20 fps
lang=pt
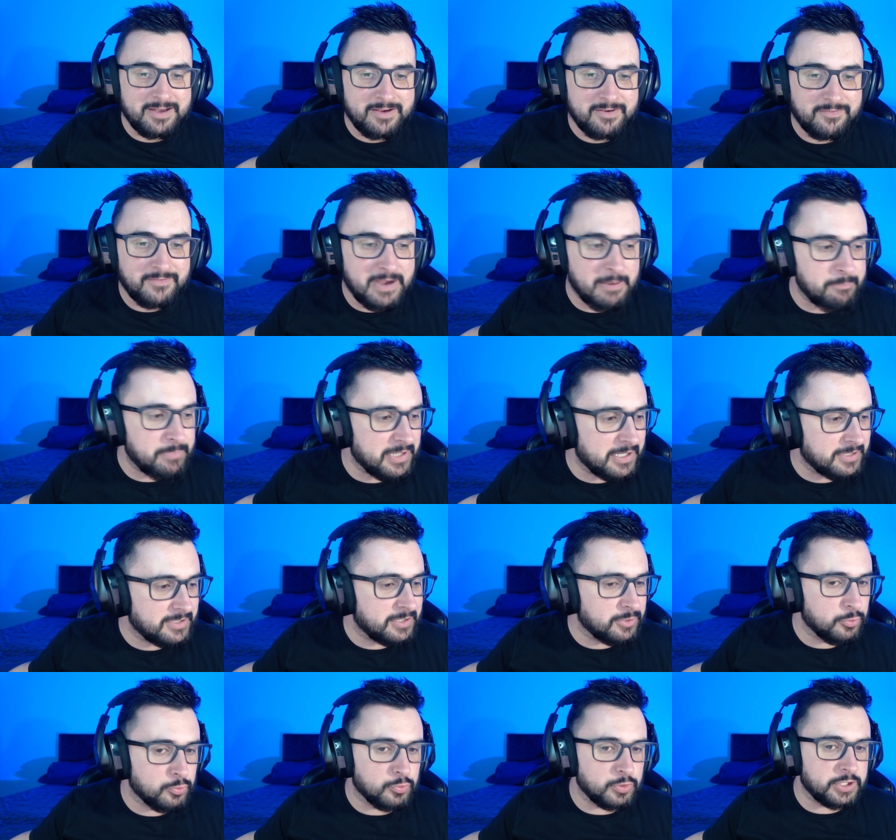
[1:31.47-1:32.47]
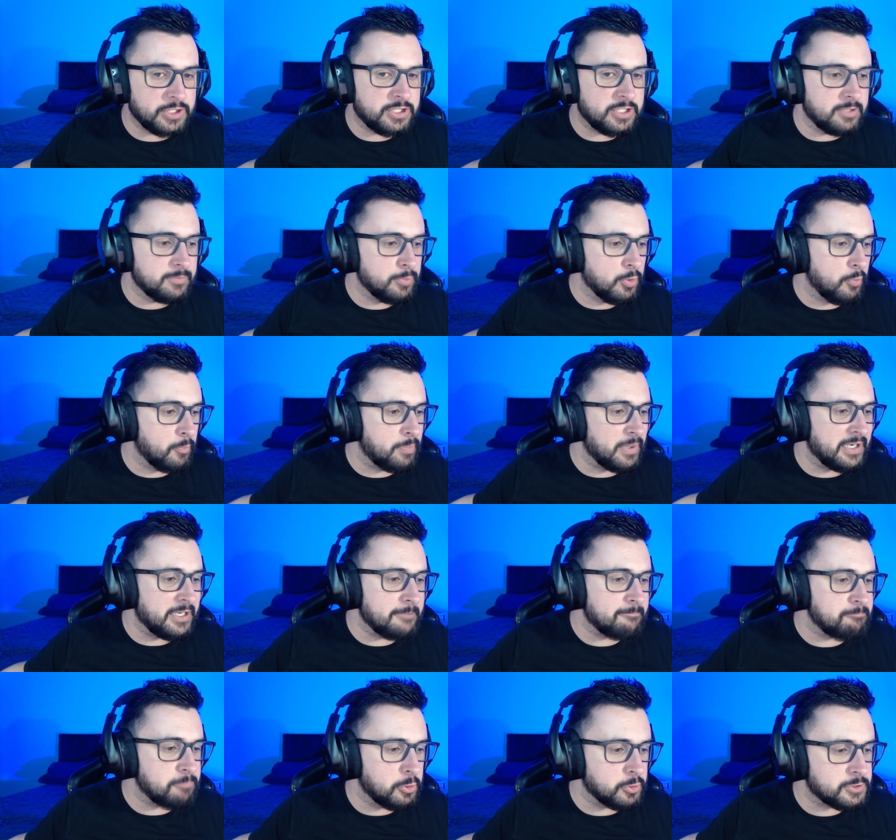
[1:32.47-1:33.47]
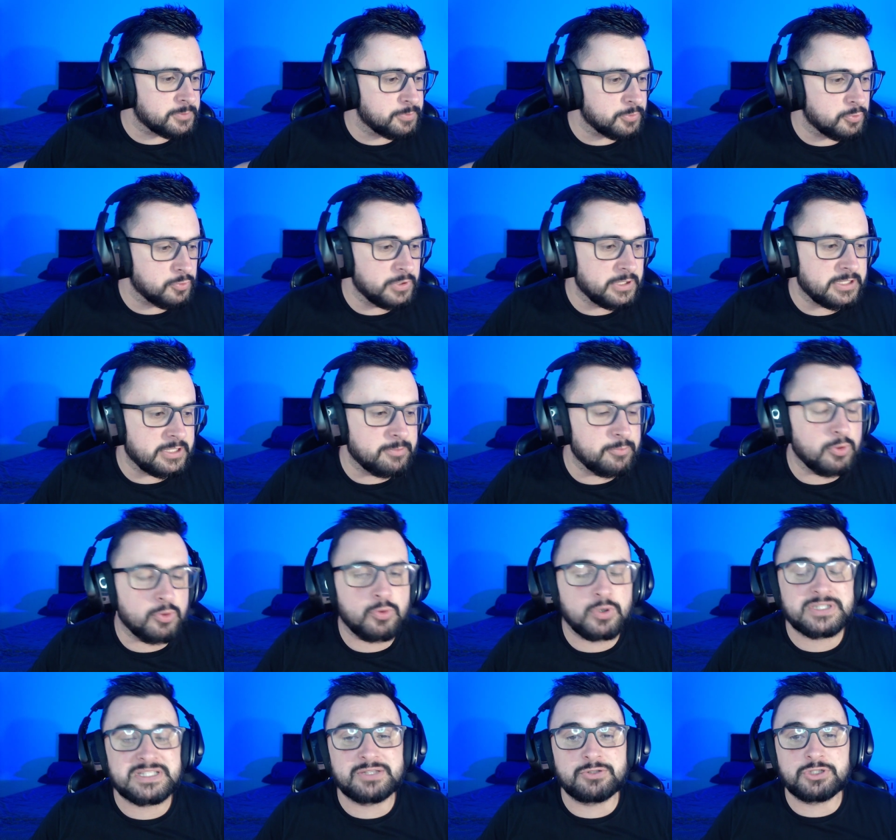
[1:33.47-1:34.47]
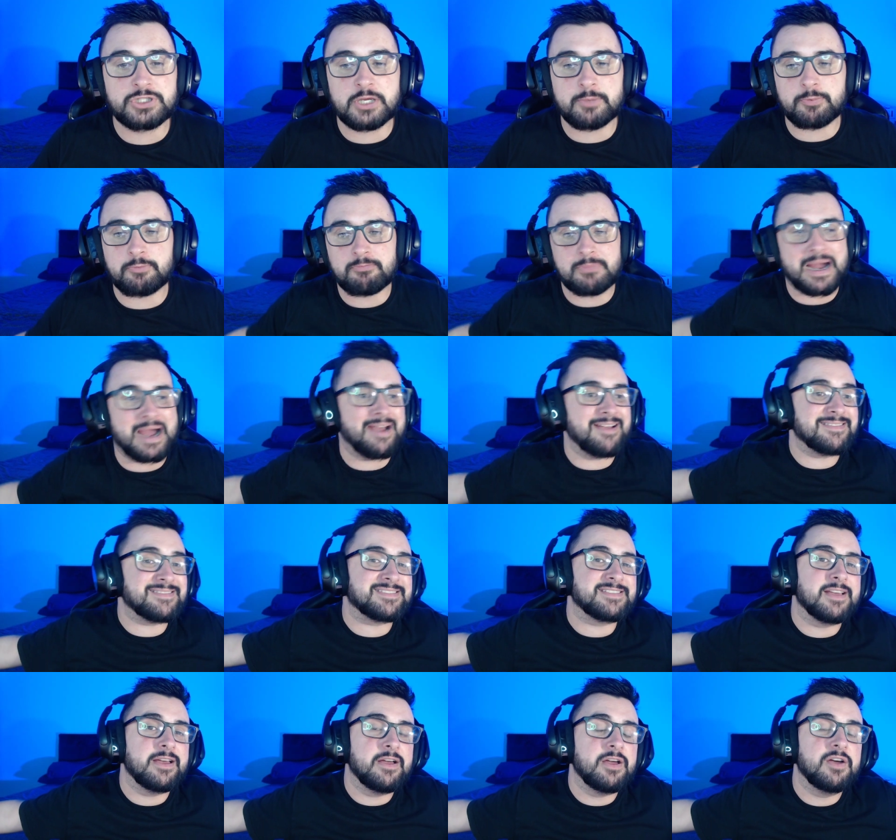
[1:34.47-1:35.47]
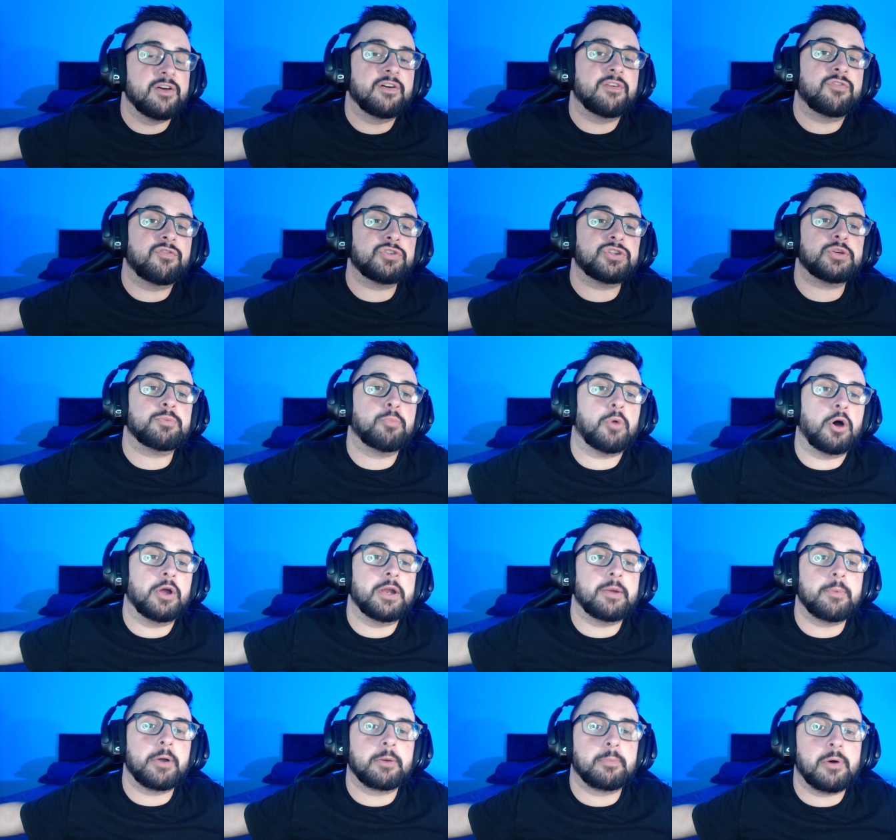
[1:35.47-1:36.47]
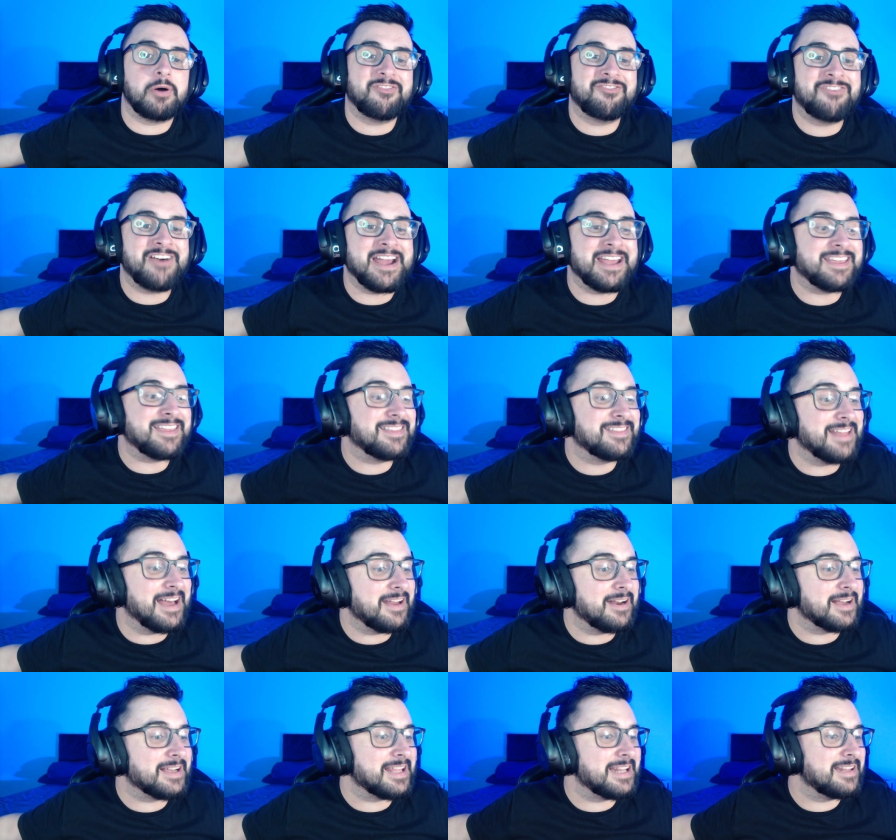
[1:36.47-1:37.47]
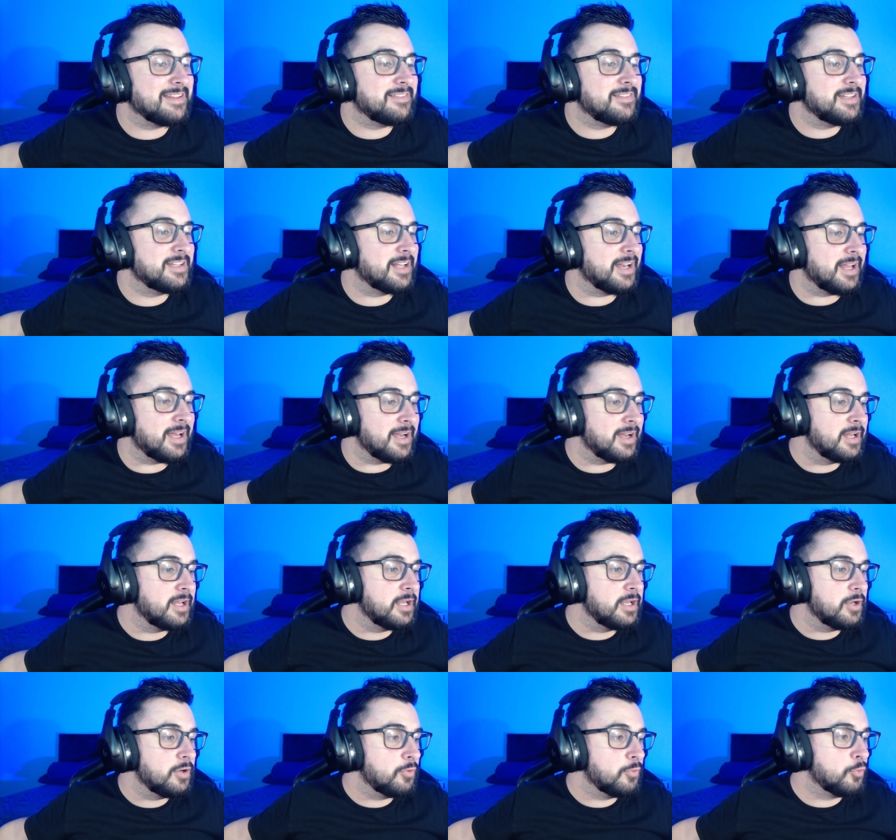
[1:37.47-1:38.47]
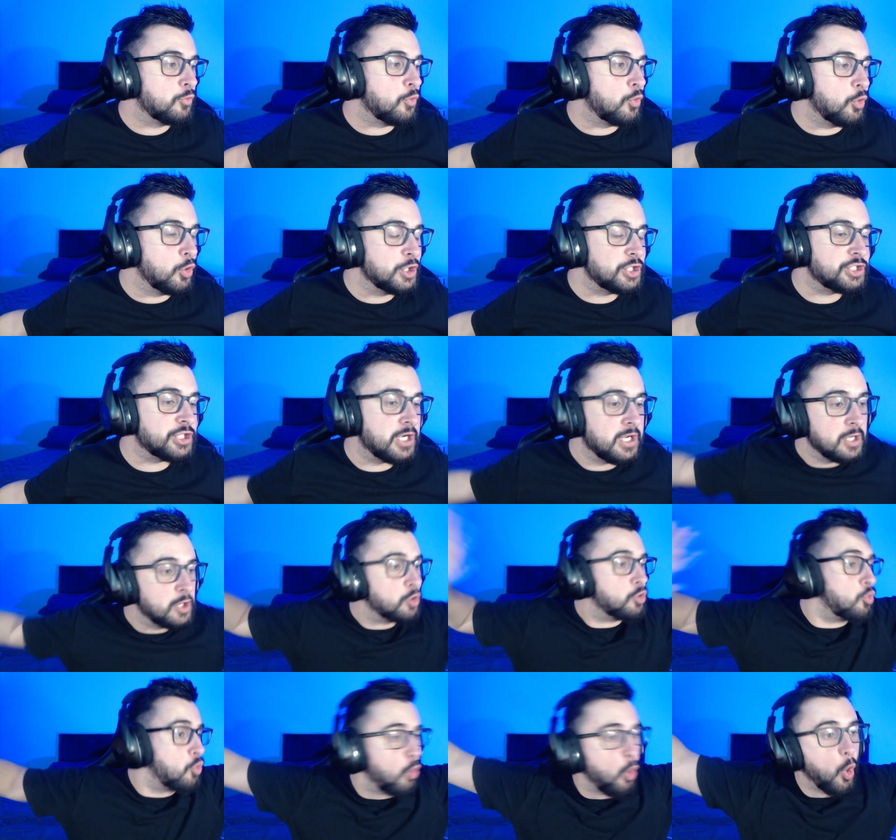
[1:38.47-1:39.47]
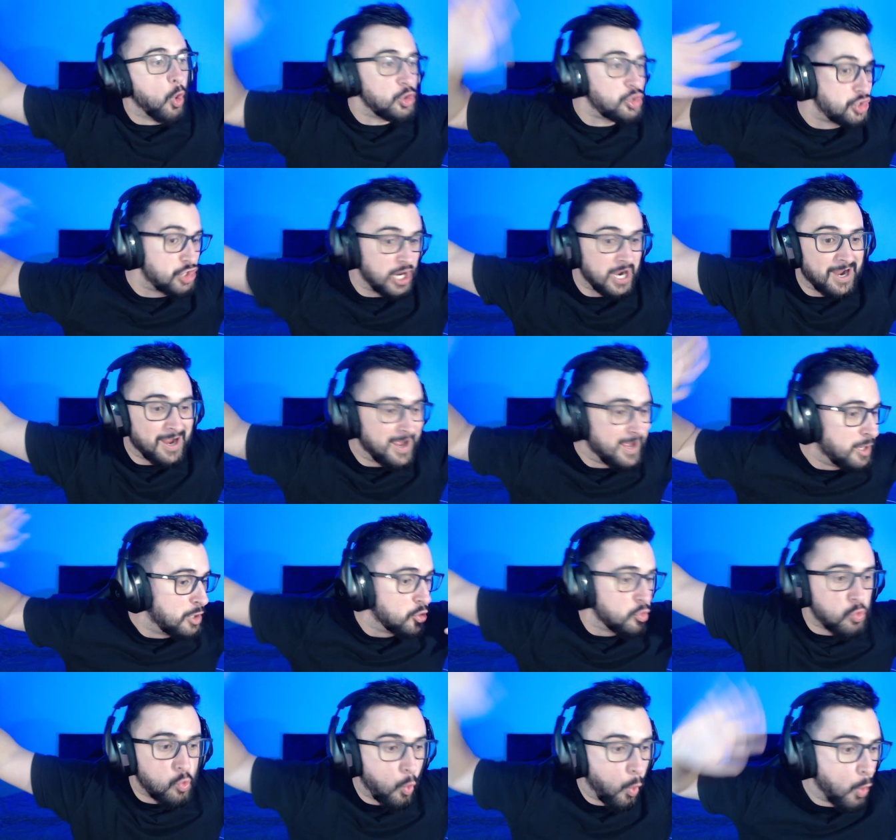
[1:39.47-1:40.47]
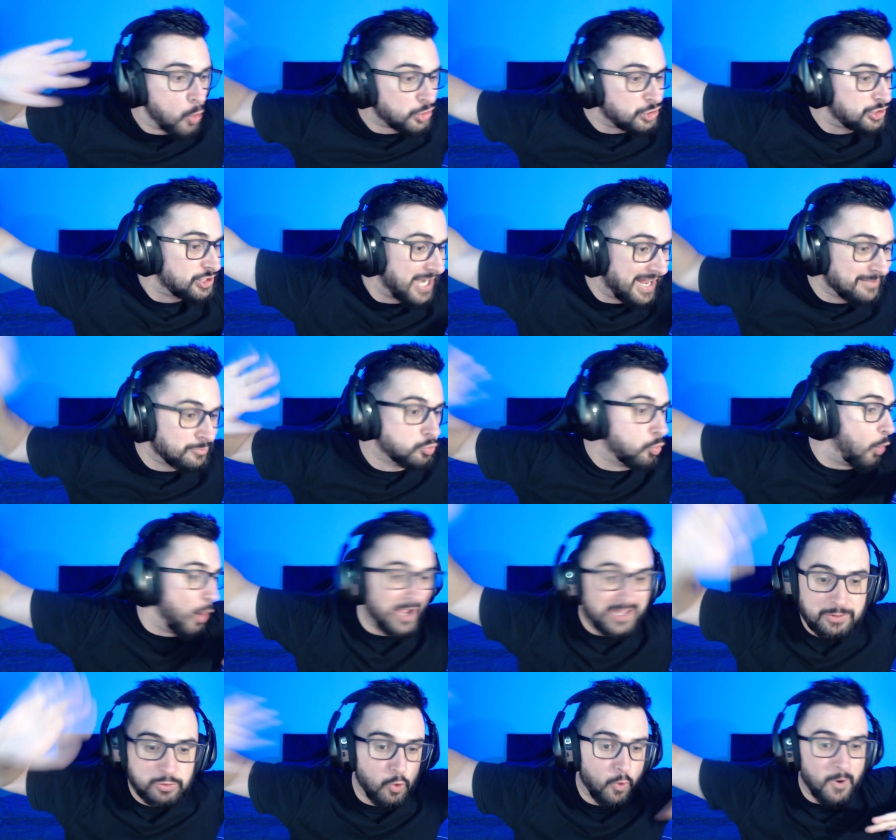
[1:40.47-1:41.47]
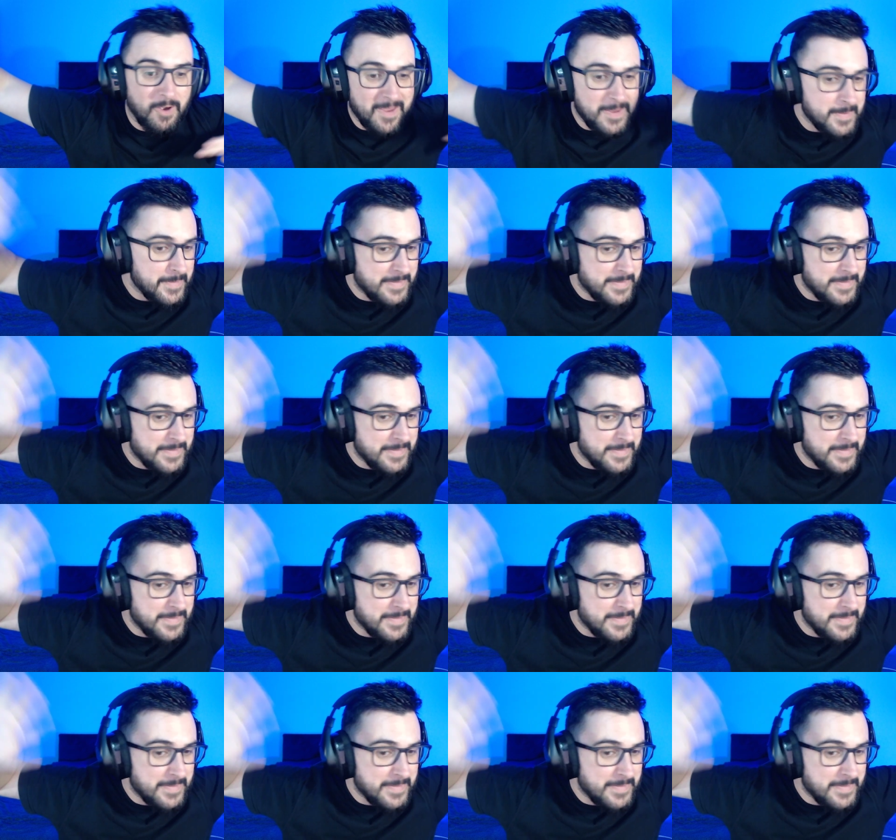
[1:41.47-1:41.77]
vá perder do Curitiba ou perder pontos pro Curitiba ou coisa do tipo, mas futebol, né, meu irmão? Vai que dá naquele dia lá o coxa, coxa, coxa doido,